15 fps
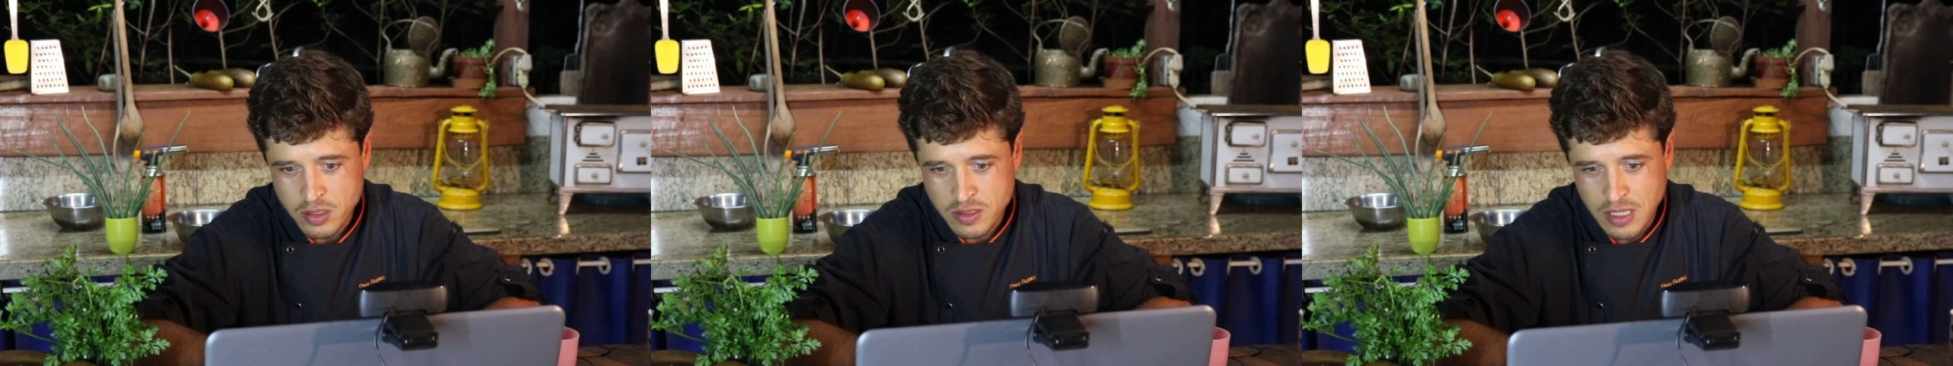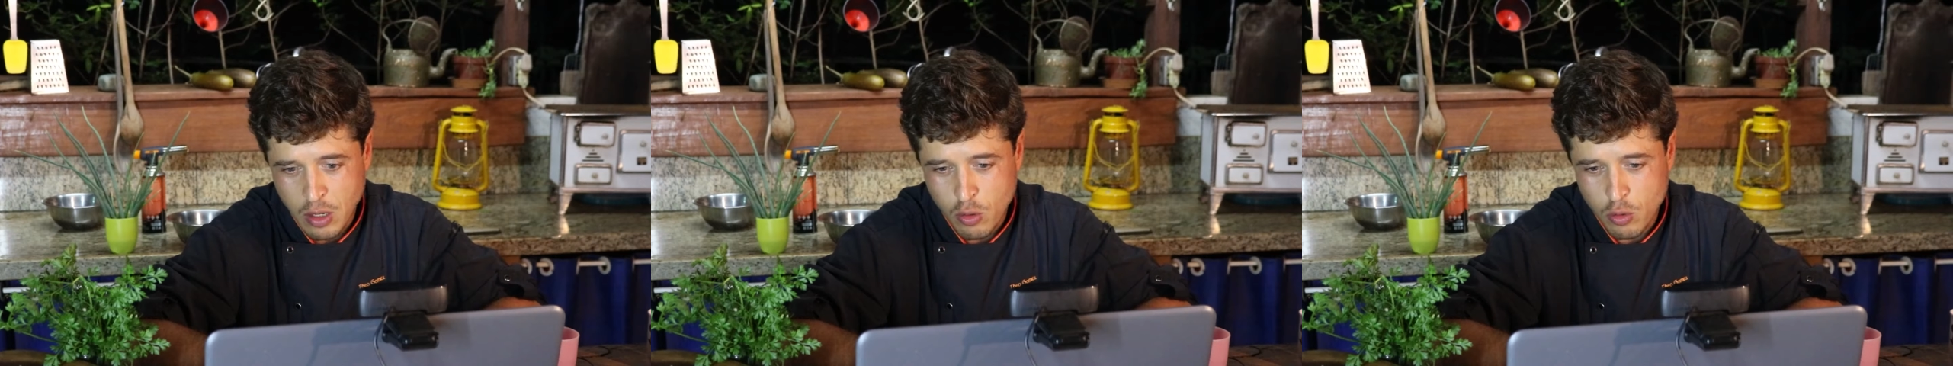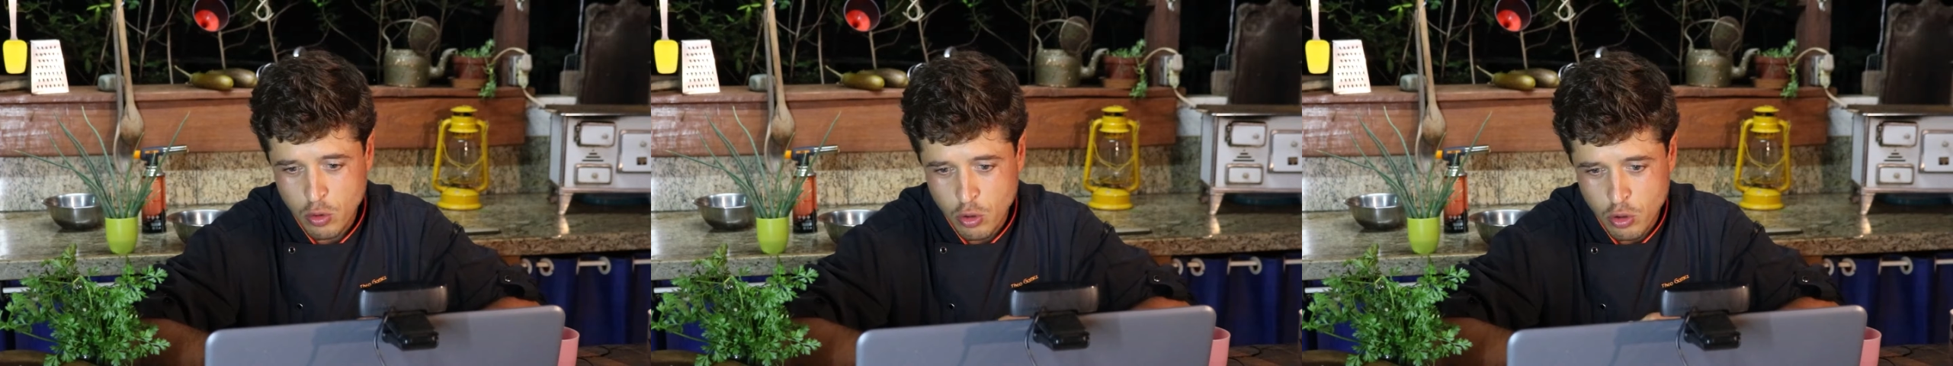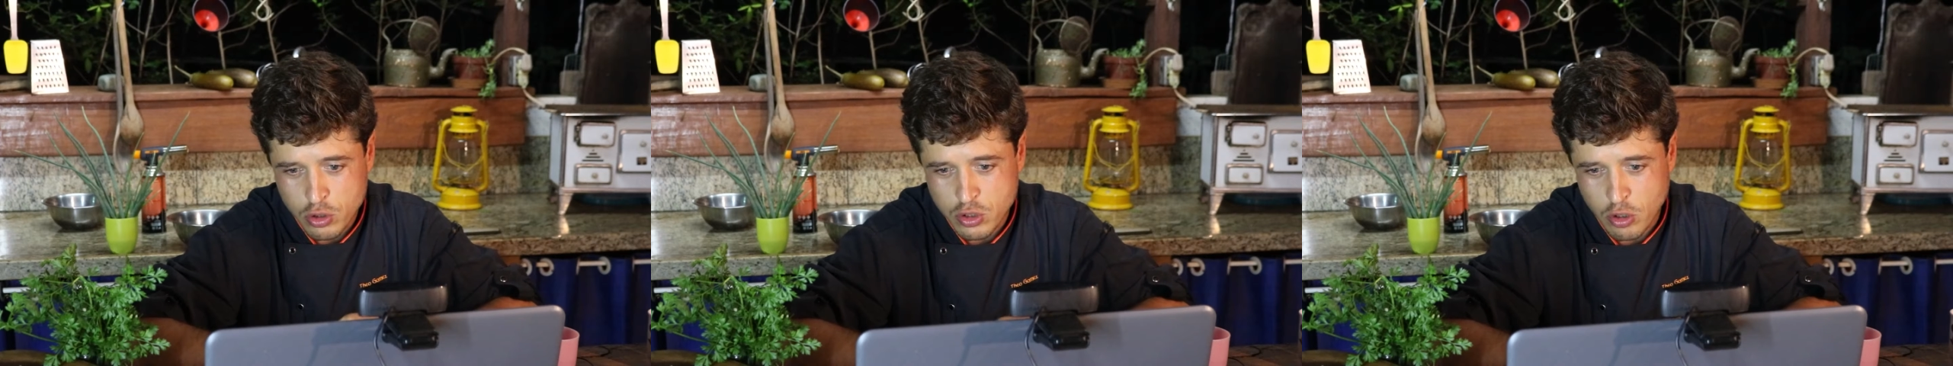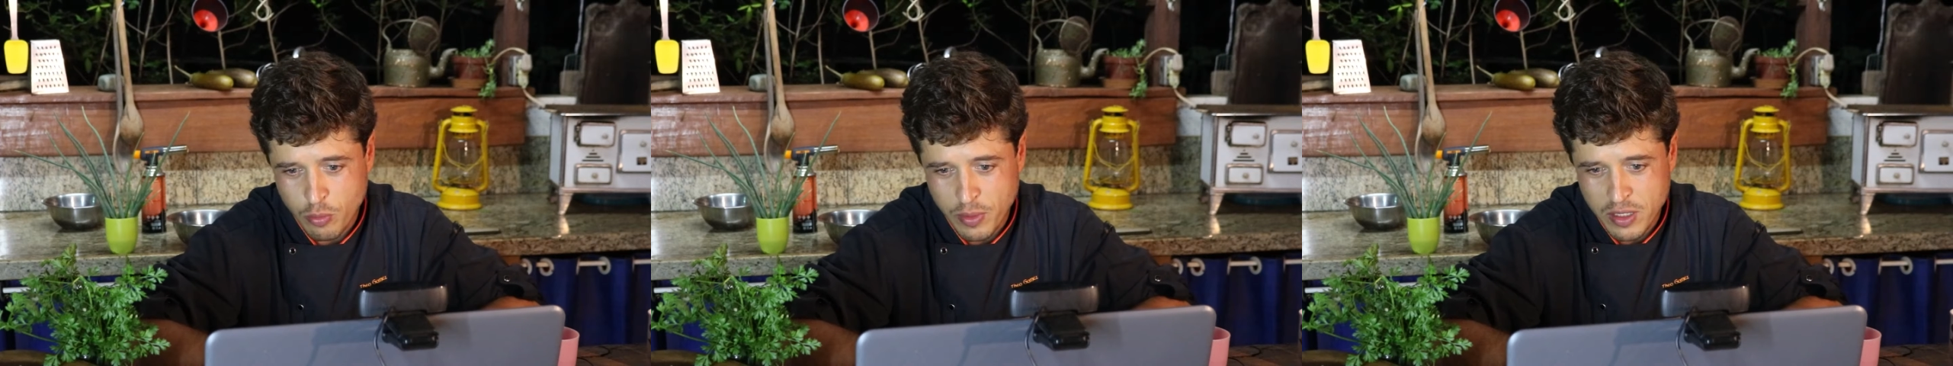Sal
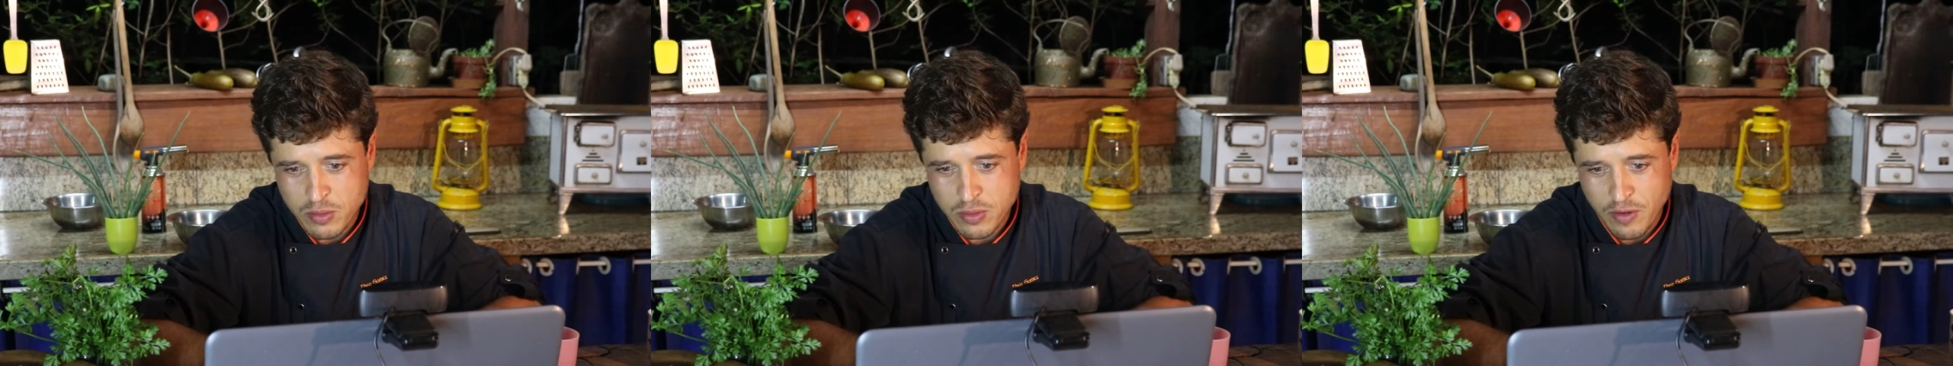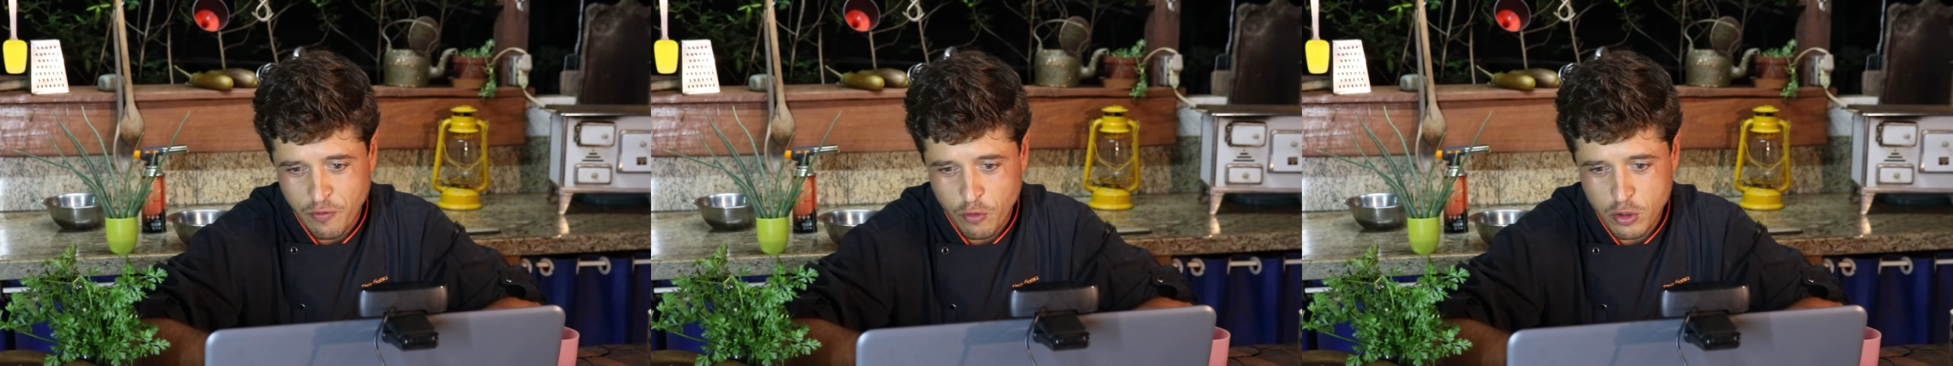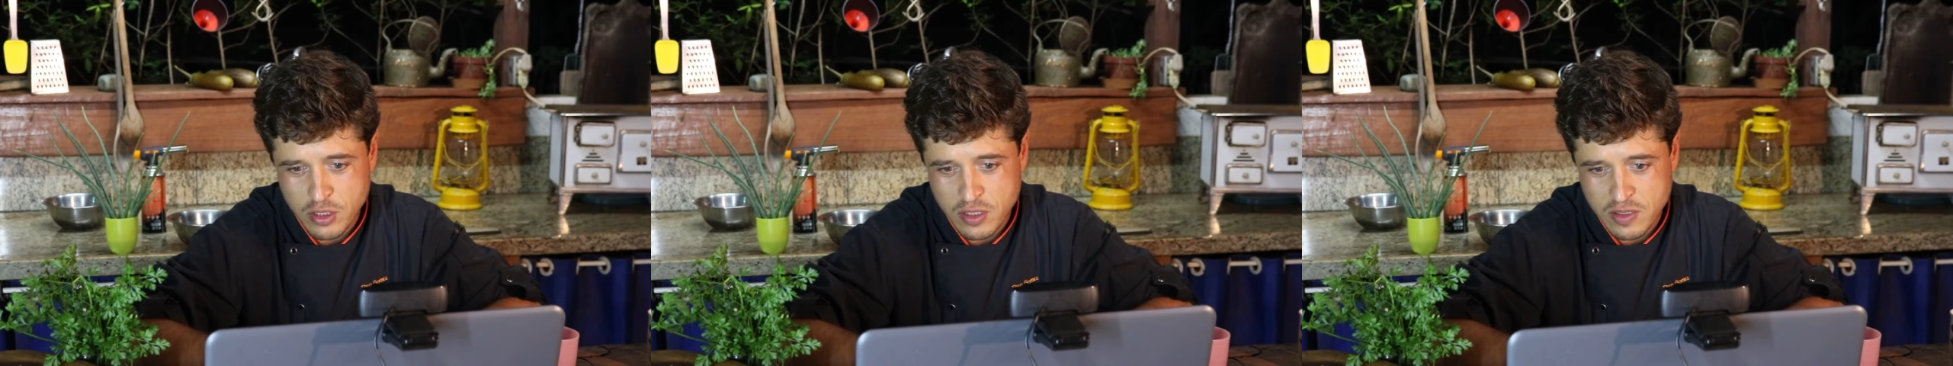grosso é o mesmo que a flor